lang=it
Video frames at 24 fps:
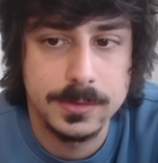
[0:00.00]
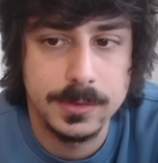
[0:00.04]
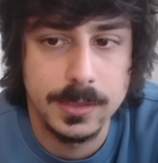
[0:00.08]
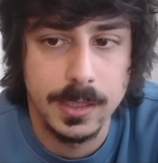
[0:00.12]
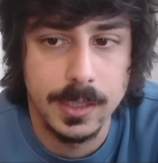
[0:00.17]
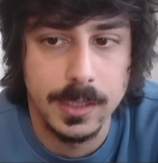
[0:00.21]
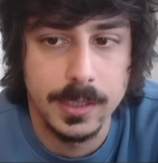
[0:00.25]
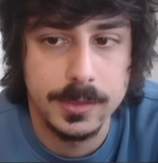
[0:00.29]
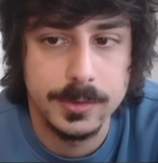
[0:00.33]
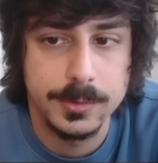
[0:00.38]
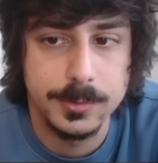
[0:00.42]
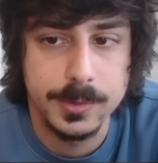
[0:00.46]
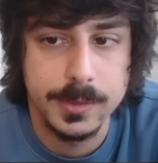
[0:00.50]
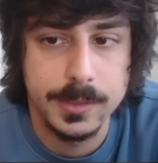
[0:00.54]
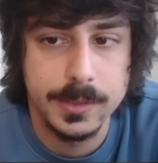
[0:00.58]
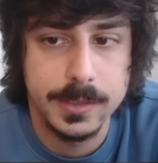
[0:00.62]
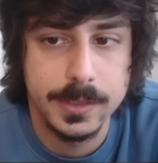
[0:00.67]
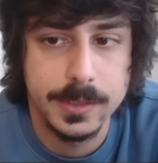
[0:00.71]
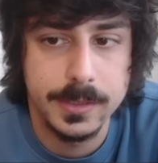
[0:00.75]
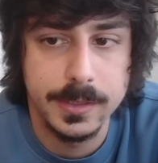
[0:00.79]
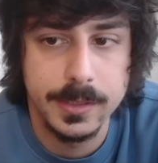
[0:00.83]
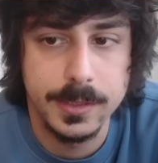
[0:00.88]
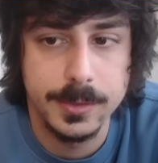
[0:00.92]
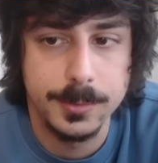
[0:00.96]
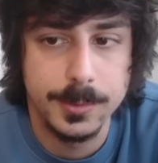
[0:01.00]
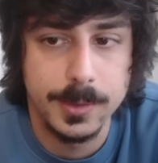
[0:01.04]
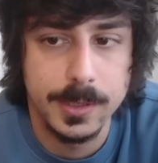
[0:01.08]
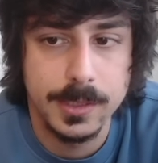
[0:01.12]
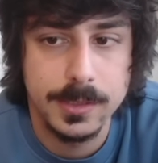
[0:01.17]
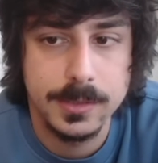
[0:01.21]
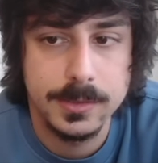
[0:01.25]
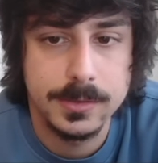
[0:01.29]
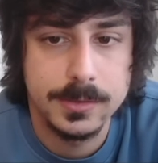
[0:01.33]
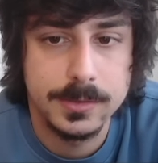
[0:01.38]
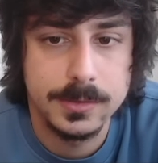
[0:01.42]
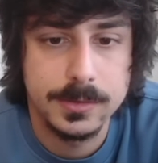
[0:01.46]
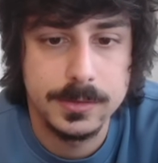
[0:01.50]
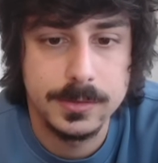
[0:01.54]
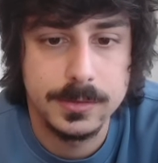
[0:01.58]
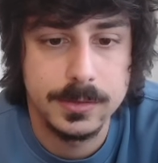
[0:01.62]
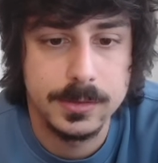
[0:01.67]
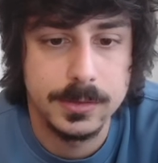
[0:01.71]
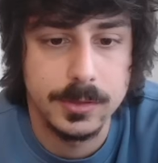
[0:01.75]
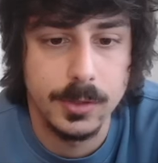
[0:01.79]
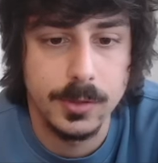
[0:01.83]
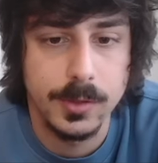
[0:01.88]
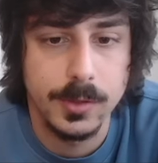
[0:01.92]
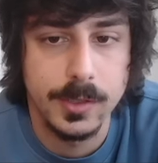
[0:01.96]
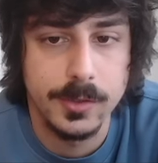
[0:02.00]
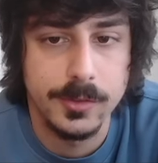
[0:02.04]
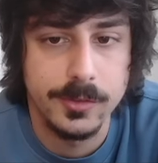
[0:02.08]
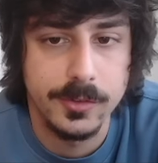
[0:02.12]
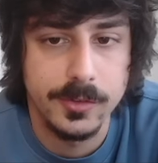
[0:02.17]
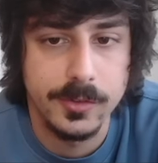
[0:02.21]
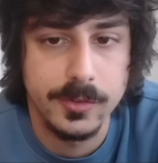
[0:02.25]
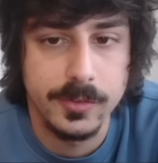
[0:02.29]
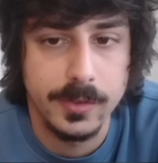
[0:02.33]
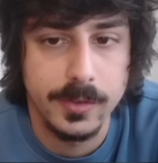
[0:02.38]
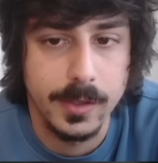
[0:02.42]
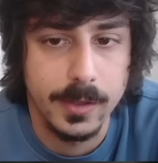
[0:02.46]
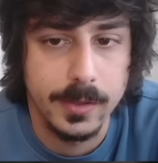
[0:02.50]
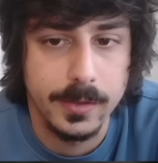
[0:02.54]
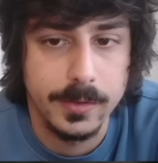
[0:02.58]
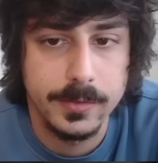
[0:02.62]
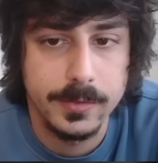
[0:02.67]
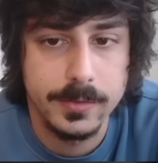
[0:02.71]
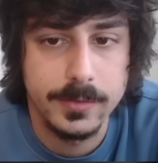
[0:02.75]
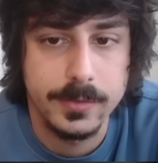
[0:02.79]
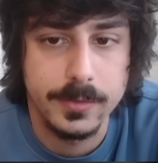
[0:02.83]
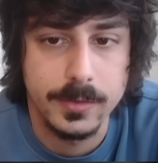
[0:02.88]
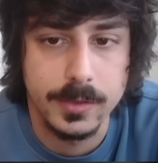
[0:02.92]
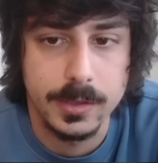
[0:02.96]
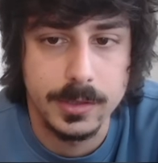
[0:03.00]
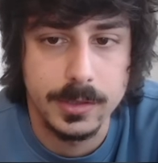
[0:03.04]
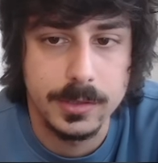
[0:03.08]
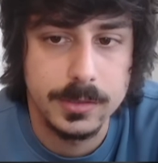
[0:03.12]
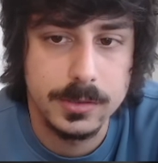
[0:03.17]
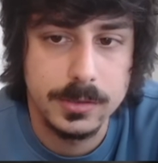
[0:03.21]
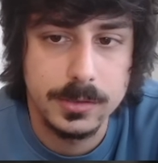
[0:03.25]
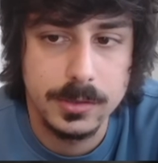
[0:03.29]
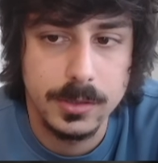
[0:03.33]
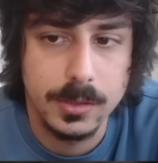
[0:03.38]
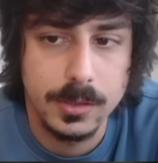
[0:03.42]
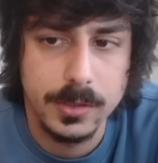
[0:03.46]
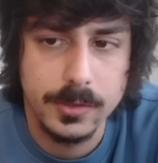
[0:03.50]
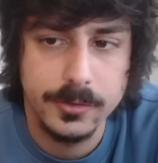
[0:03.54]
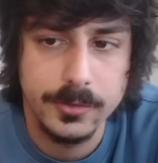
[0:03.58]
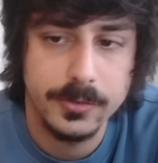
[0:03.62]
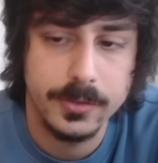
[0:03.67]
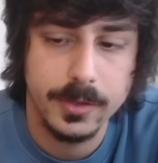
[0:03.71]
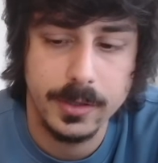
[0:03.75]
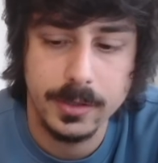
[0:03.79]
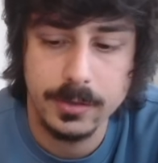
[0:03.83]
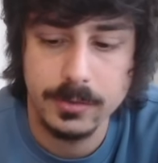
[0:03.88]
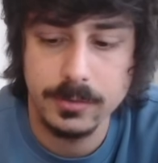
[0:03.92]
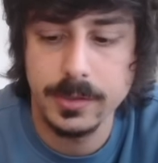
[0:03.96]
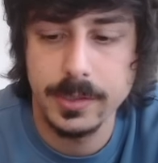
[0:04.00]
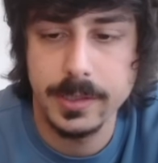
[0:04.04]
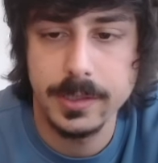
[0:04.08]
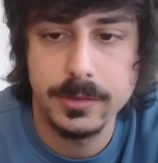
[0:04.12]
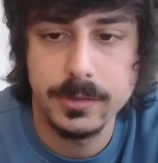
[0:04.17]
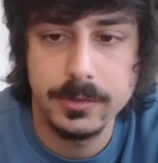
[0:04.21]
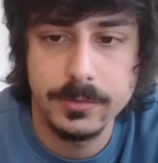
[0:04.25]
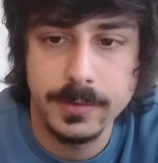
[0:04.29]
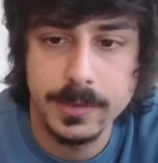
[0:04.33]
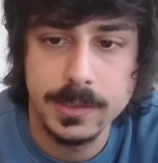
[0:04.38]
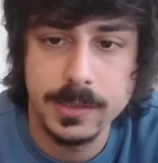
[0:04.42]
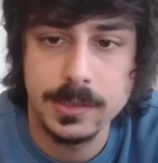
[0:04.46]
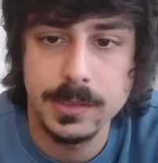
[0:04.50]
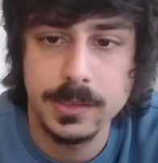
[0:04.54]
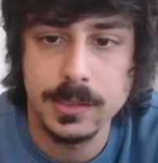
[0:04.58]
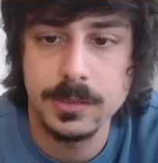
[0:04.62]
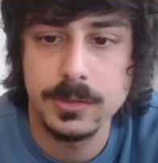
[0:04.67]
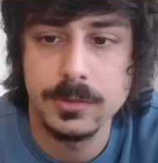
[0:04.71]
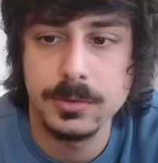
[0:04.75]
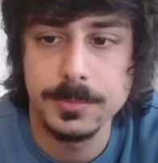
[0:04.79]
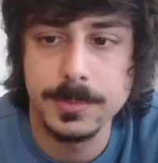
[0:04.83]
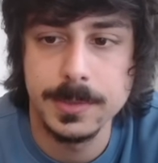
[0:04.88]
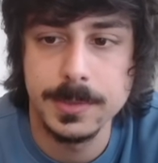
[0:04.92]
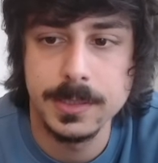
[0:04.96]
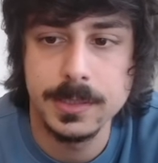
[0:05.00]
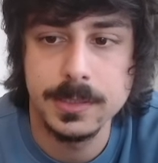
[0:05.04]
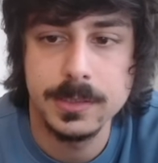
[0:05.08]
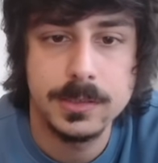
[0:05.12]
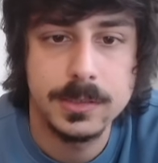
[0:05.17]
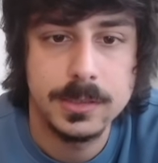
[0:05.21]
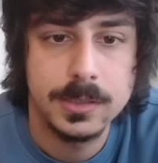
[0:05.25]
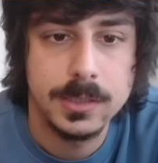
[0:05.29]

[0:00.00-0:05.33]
Ah, tu intendi qua? Donna G6, sì. Donna G6 non credo vada tanto bene.